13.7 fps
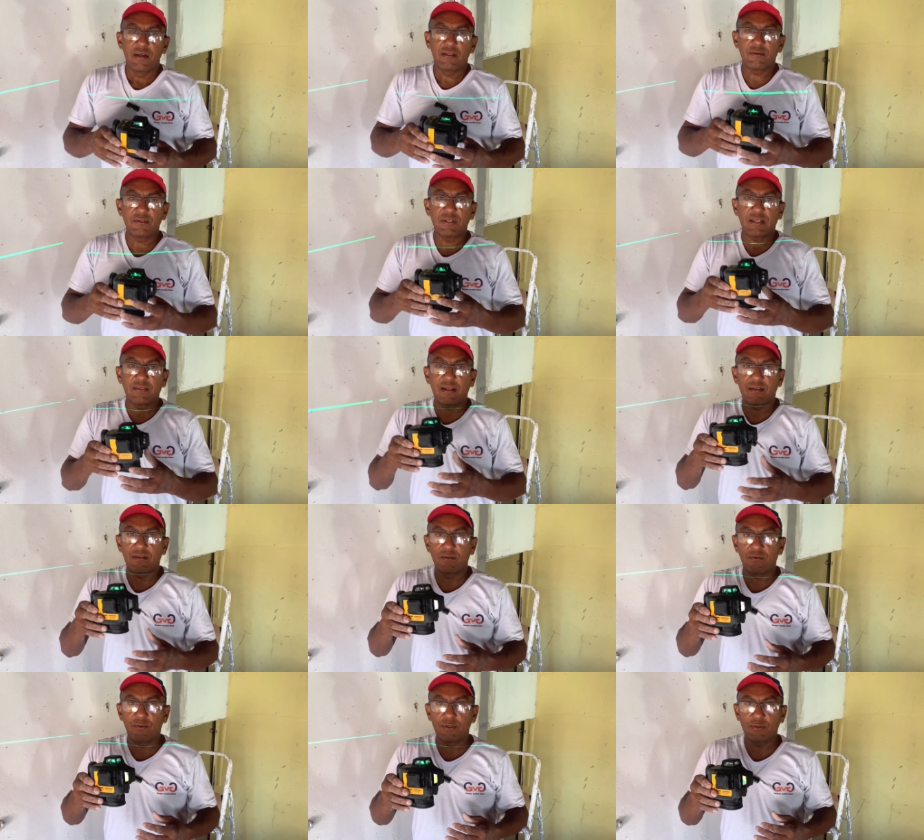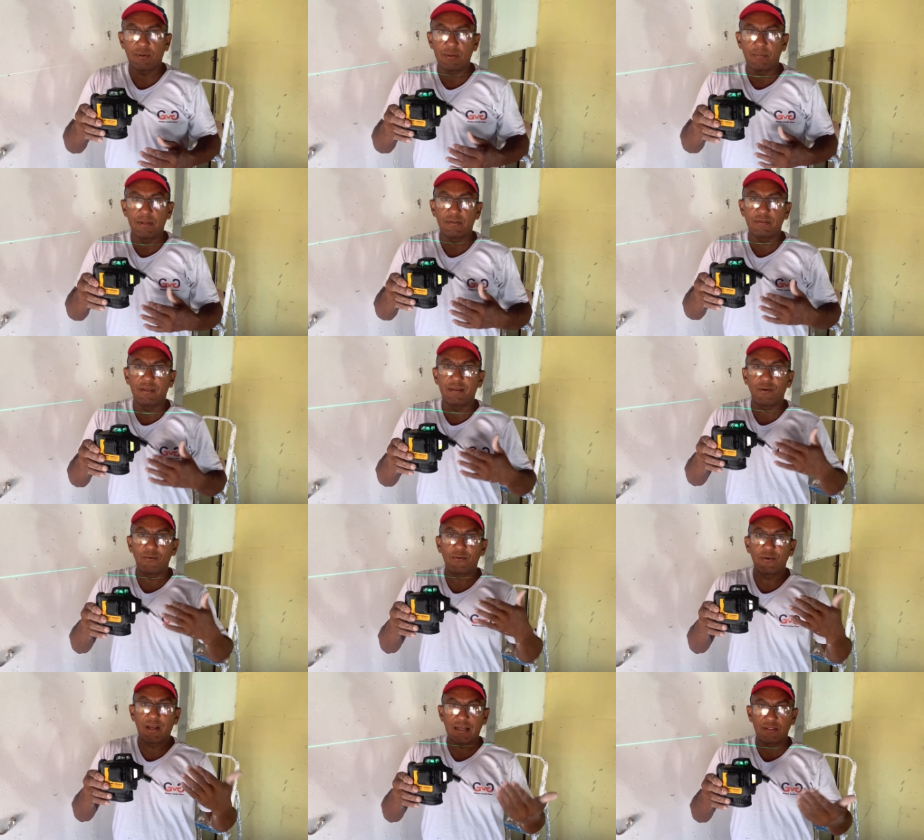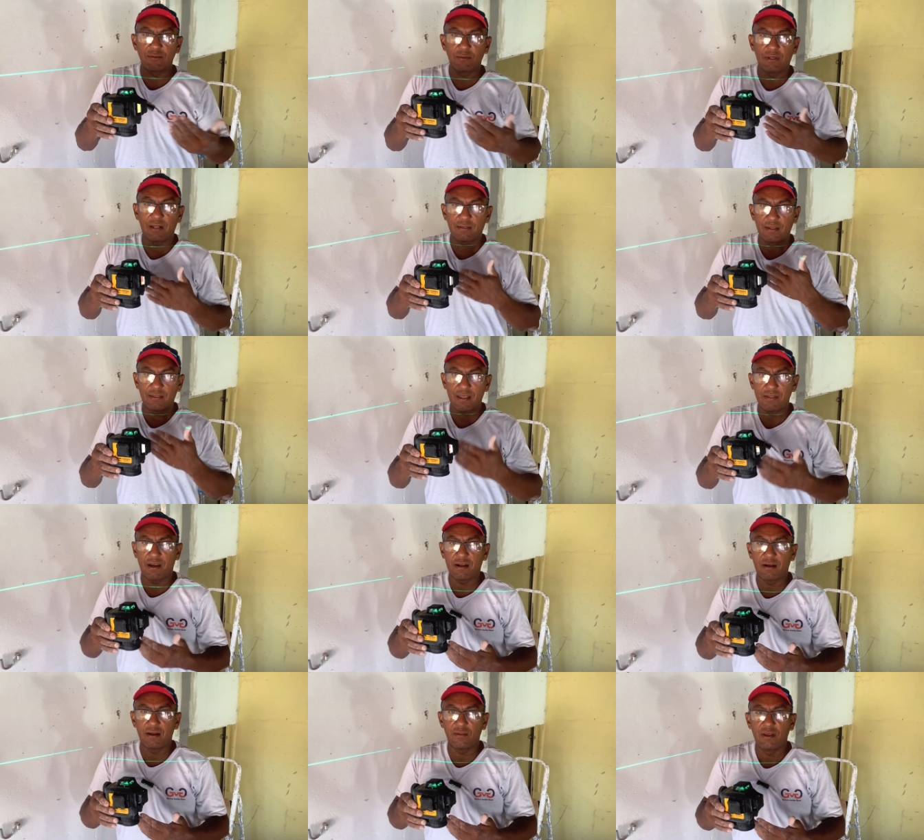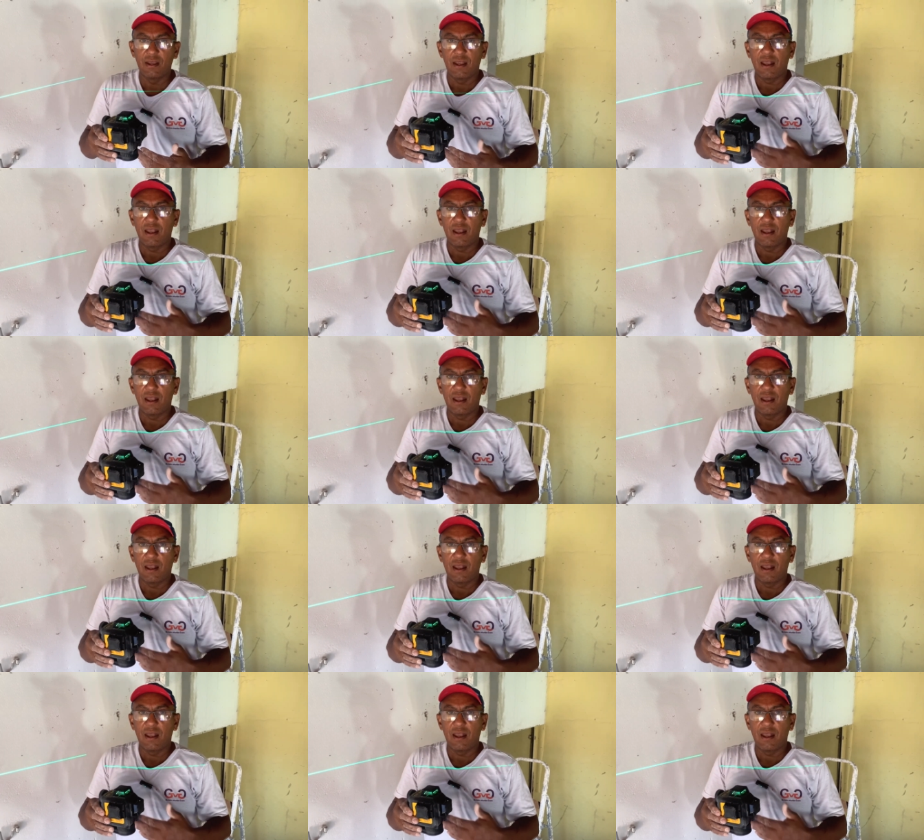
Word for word: Então, se a Tresna não fosse uma empresa que confiasse no que ela está entregando,